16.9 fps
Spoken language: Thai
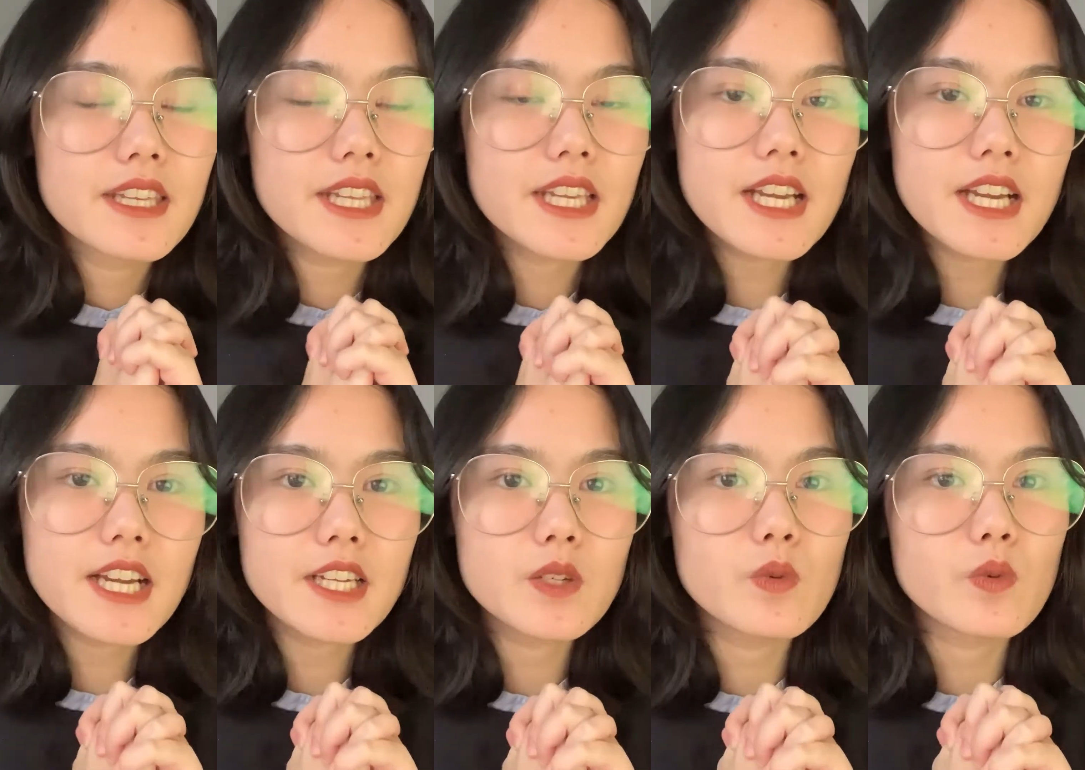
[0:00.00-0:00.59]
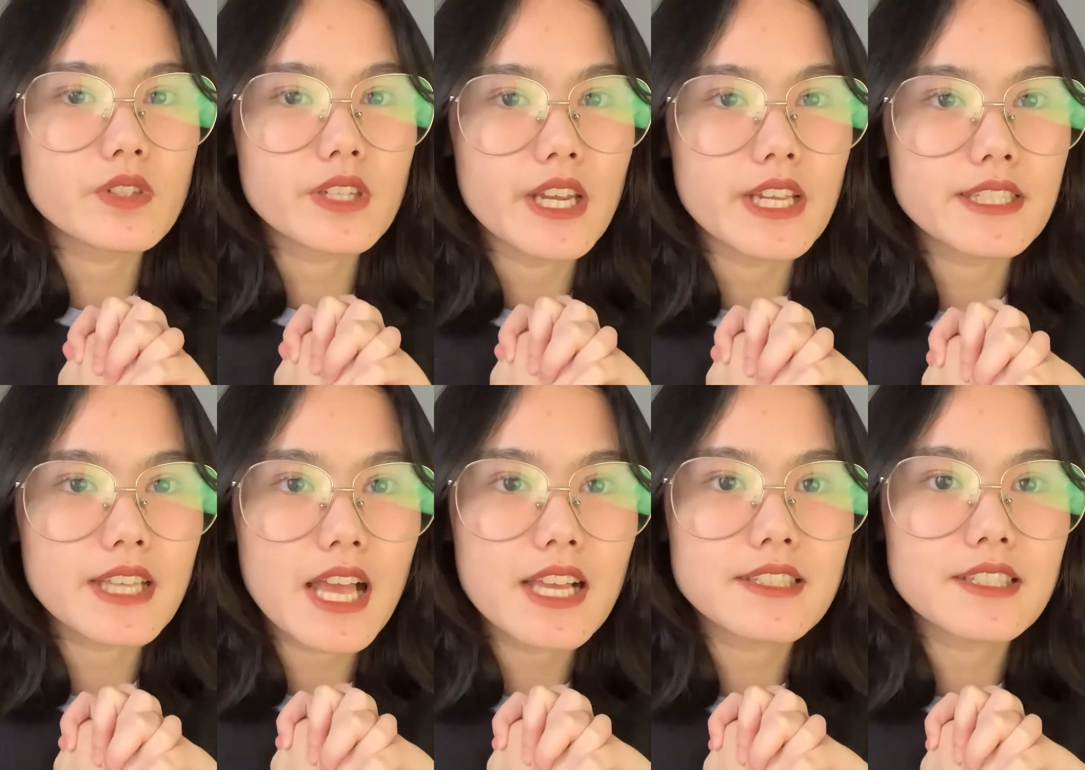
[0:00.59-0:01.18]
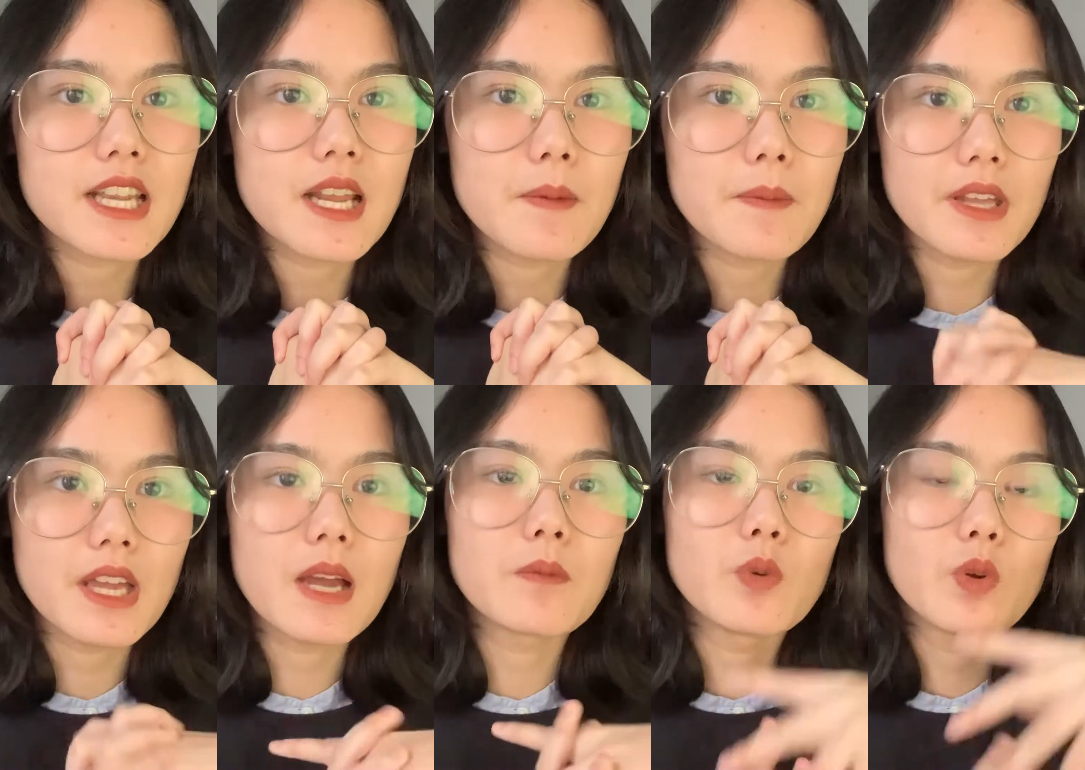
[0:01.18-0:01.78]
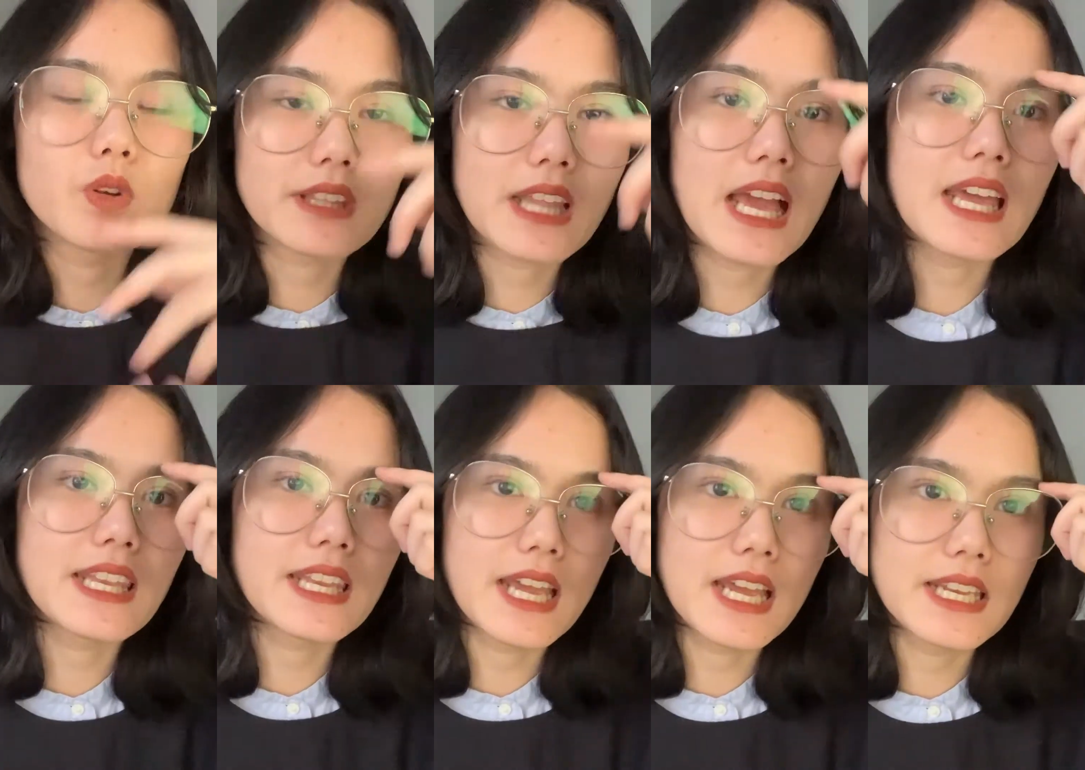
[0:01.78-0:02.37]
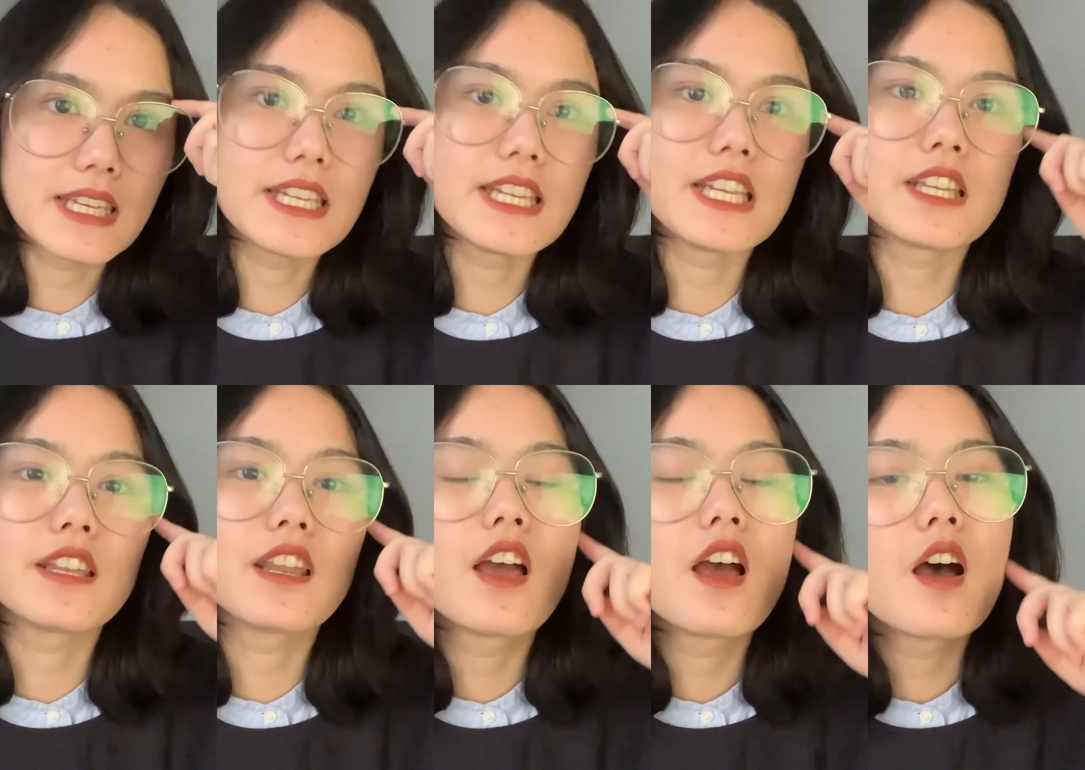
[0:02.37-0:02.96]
ที่เคยถูกใช้สร้างสถาปัตยกรรมลงตาในอดีต